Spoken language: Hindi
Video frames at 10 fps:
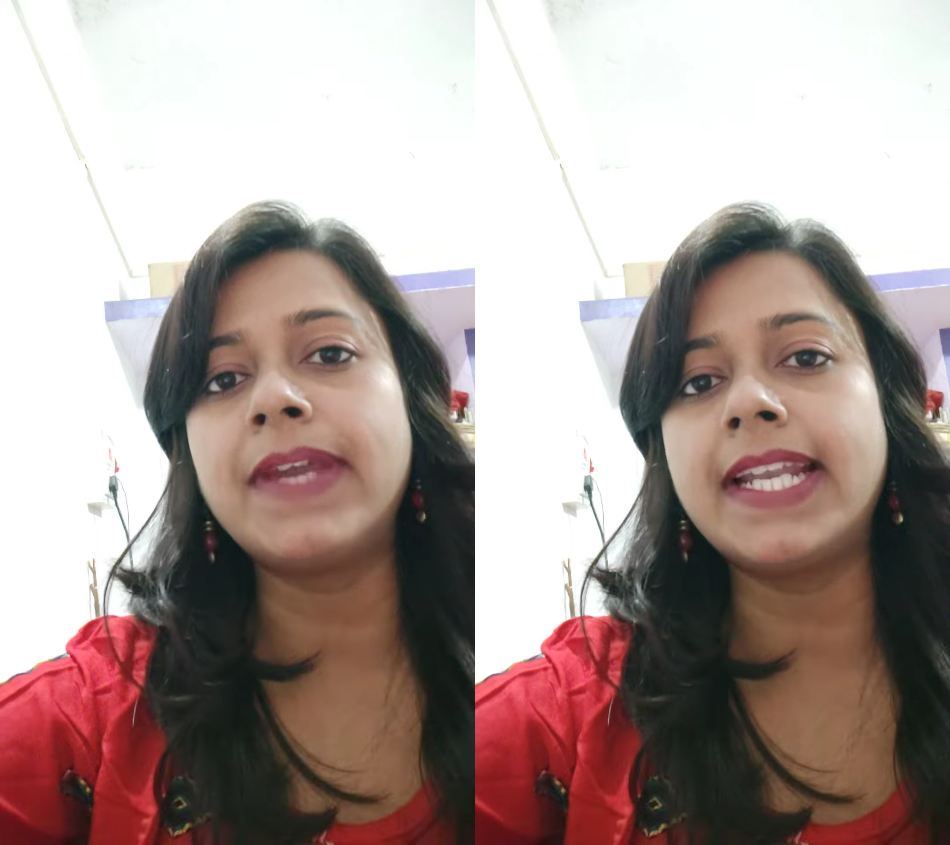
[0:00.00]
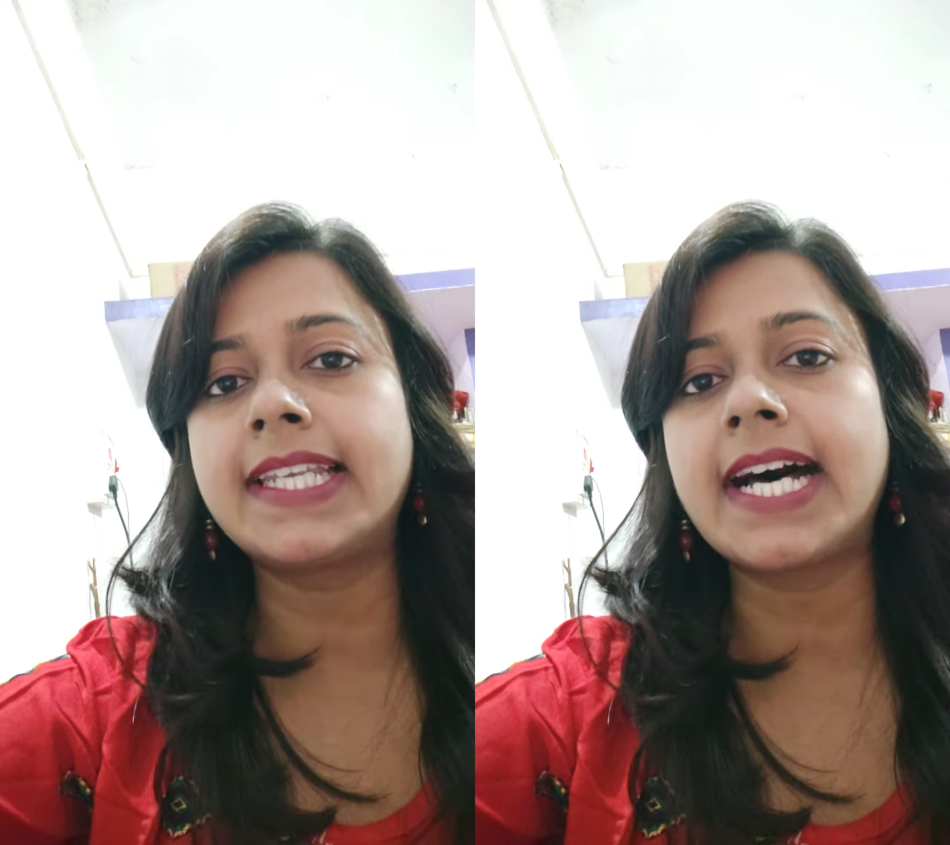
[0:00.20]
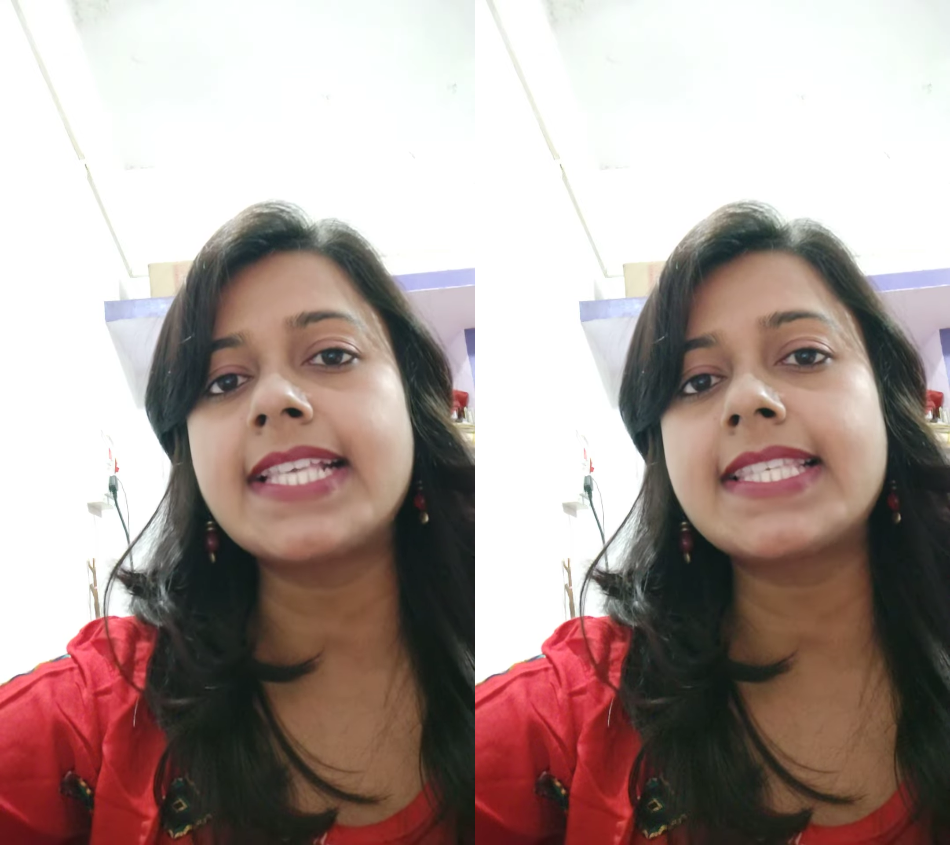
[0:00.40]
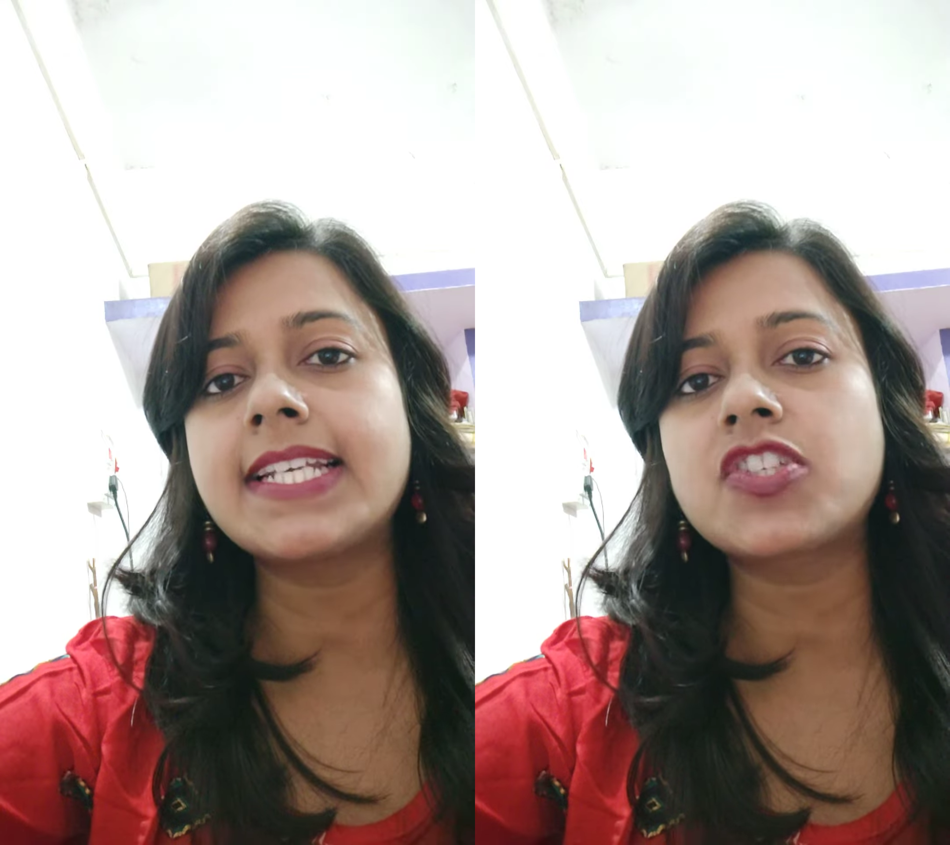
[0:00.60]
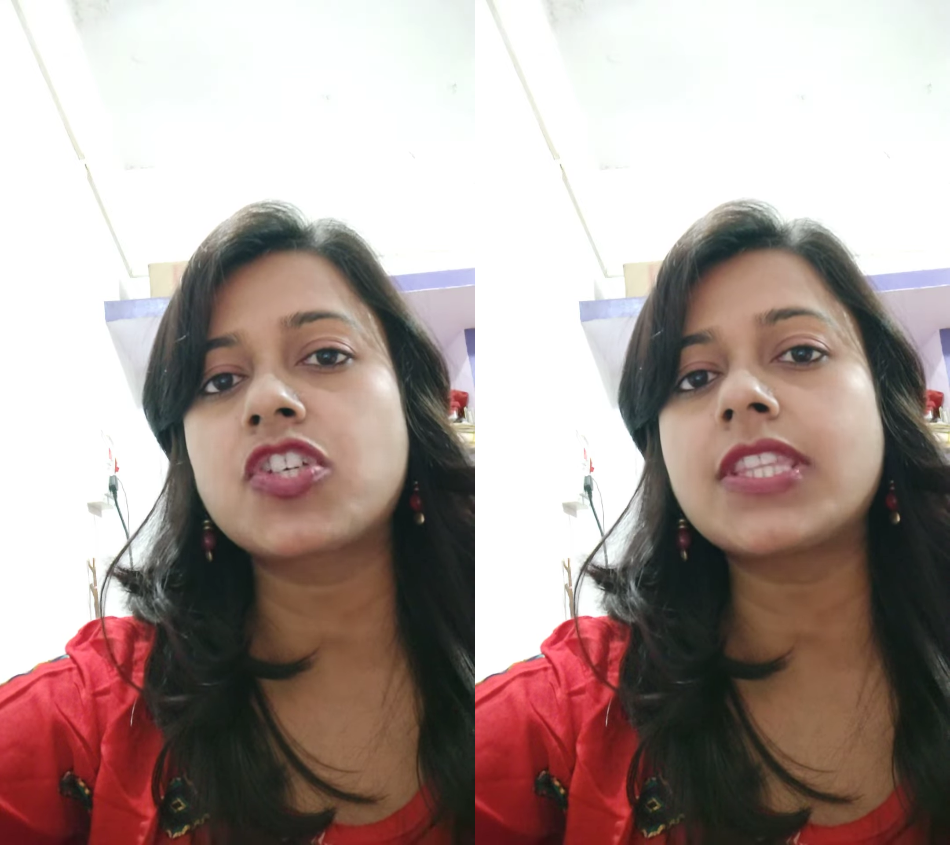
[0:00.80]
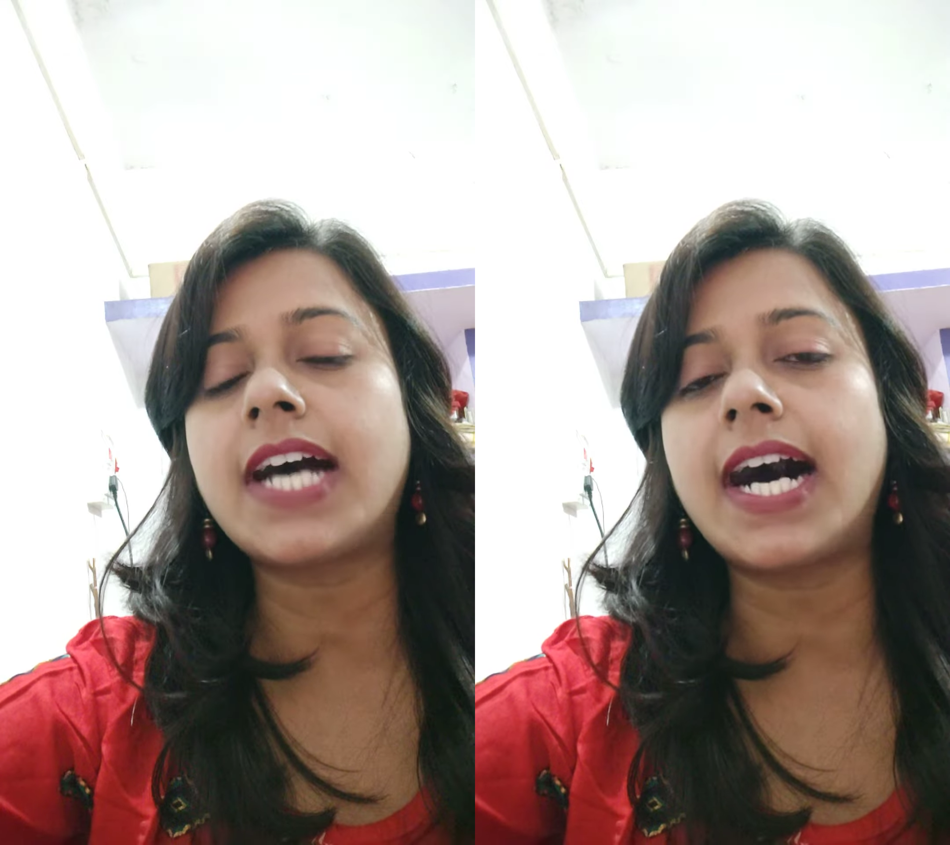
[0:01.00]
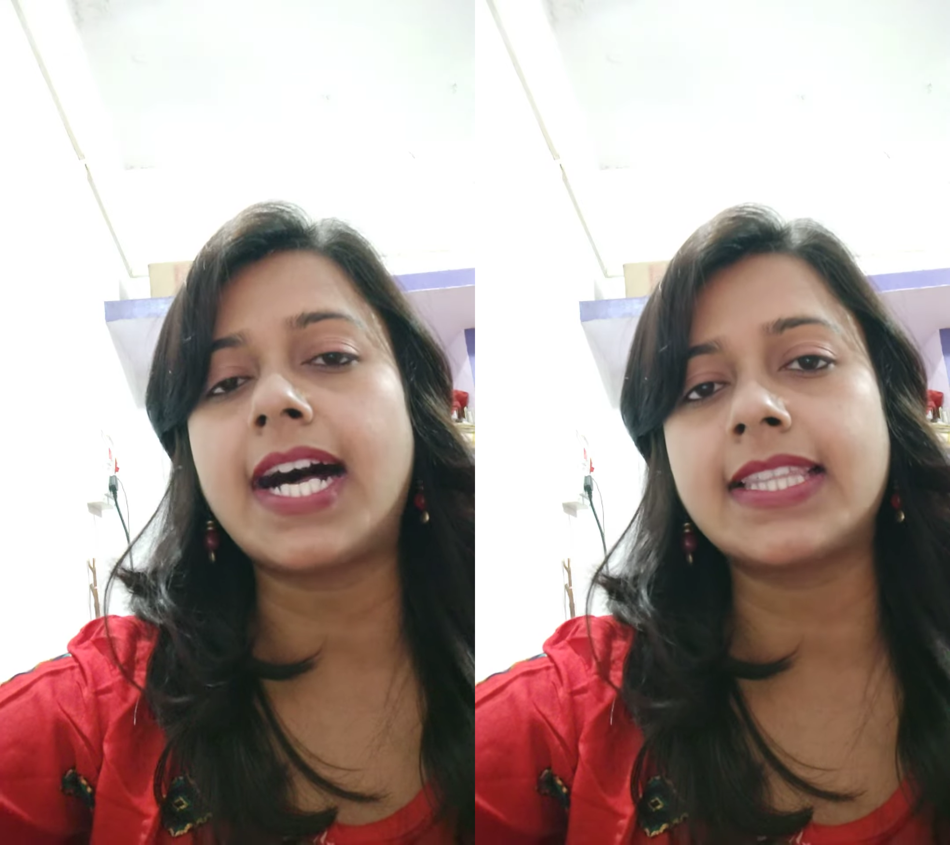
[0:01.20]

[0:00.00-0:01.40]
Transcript: बेटा शिक्षित